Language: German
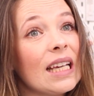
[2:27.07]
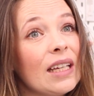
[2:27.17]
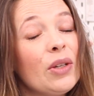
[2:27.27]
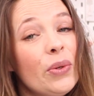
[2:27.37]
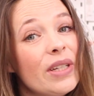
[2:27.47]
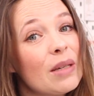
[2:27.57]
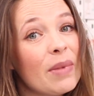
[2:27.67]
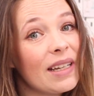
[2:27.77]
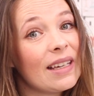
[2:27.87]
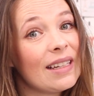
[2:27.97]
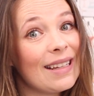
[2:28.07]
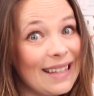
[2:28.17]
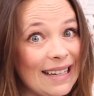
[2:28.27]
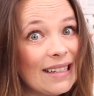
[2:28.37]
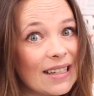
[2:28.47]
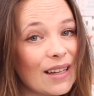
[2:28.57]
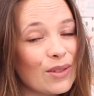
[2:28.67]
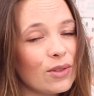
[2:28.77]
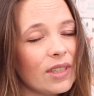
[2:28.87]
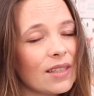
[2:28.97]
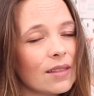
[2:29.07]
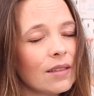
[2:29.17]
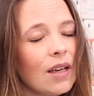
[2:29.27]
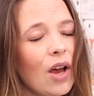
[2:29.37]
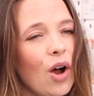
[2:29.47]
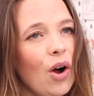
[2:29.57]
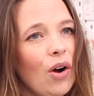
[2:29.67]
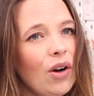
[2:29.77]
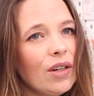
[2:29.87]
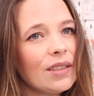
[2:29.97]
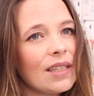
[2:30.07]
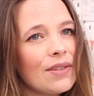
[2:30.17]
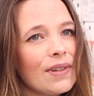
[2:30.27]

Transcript: ich, ich nötige meine Kinder jeden Tag zu lesen. Und